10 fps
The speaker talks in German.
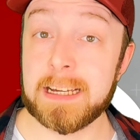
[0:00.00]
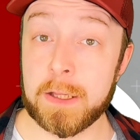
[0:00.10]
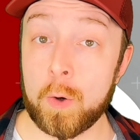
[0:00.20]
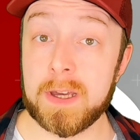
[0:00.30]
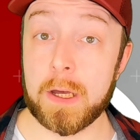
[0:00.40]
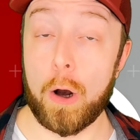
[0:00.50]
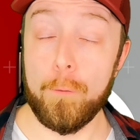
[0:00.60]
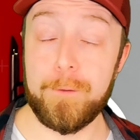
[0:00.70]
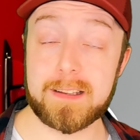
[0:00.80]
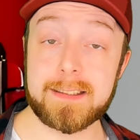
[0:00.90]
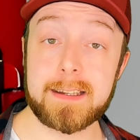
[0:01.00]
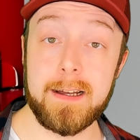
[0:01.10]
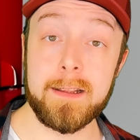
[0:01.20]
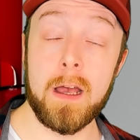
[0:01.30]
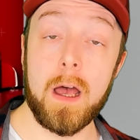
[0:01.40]
genauer hier auffassen
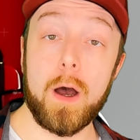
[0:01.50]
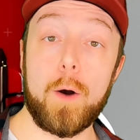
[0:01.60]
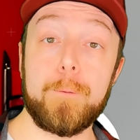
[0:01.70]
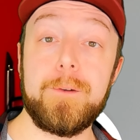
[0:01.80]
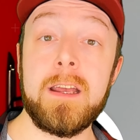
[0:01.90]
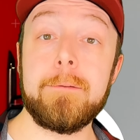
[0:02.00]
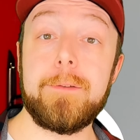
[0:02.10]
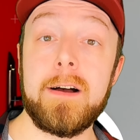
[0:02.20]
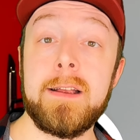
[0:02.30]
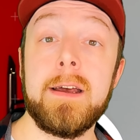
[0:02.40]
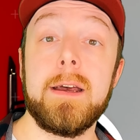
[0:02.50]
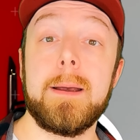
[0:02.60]
kann. Auf jeden Fall